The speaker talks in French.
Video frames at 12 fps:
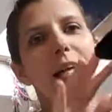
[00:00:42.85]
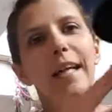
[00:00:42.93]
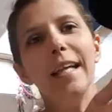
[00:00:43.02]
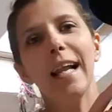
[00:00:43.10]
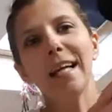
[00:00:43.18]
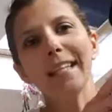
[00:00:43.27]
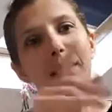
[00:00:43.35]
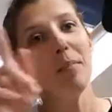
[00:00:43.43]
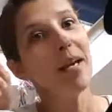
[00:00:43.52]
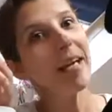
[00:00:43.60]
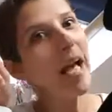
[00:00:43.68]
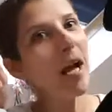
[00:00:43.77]
Il a dit
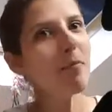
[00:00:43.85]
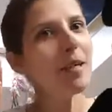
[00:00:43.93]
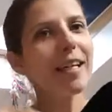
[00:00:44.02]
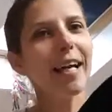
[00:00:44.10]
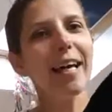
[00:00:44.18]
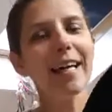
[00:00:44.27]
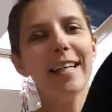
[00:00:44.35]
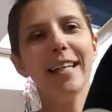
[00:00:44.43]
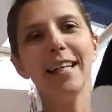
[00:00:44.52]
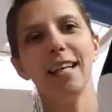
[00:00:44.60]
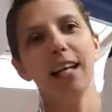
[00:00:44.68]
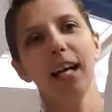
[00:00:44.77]
Mickey, Mickey
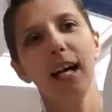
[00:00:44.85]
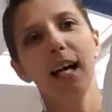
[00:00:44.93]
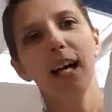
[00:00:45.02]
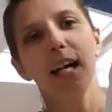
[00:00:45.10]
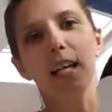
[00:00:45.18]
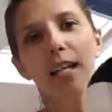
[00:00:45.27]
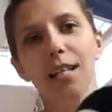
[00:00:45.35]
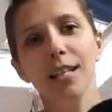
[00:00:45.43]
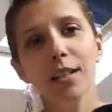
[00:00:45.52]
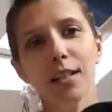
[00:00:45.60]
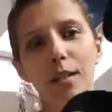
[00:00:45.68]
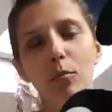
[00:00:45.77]

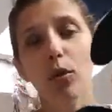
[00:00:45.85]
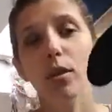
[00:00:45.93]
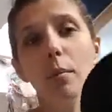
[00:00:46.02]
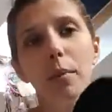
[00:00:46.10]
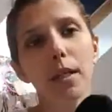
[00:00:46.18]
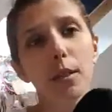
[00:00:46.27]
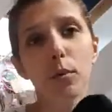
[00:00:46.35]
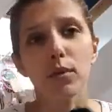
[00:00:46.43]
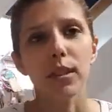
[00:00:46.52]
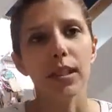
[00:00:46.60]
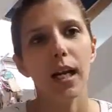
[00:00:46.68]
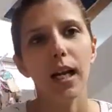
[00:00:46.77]
et j'ai demandé le prix, je
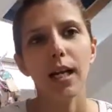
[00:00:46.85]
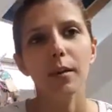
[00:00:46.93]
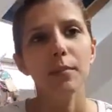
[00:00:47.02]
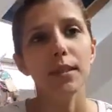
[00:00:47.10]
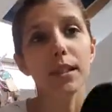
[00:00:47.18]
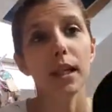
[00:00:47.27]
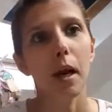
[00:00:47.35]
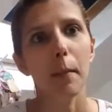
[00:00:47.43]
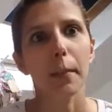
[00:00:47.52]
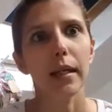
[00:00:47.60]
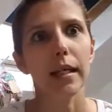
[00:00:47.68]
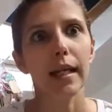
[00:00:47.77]
pensais qu'elle allait me dire un
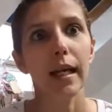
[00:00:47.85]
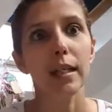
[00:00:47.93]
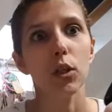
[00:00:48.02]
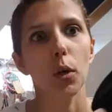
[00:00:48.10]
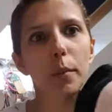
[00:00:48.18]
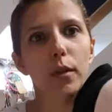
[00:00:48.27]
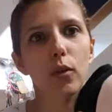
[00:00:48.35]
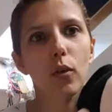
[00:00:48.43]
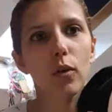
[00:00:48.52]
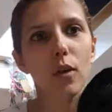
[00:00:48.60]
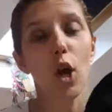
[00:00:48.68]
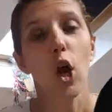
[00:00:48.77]
prix
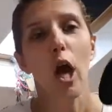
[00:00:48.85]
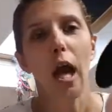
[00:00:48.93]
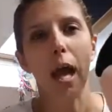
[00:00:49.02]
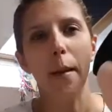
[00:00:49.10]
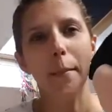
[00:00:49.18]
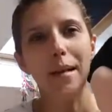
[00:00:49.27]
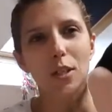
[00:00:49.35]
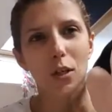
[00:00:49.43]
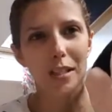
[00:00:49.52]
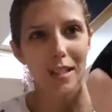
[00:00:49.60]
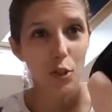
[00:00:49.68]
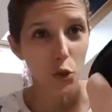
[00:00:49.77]
exorbitant. Elle m'a
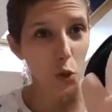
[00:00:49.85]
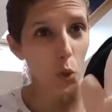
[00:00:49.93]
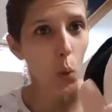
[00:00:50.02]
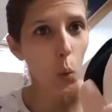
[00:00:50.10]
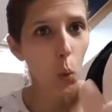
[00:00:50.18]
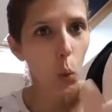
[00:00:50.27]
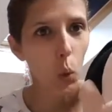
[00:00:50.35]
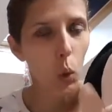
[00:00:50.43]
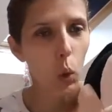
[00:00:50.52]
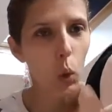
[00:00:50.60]
sorti 2 euros.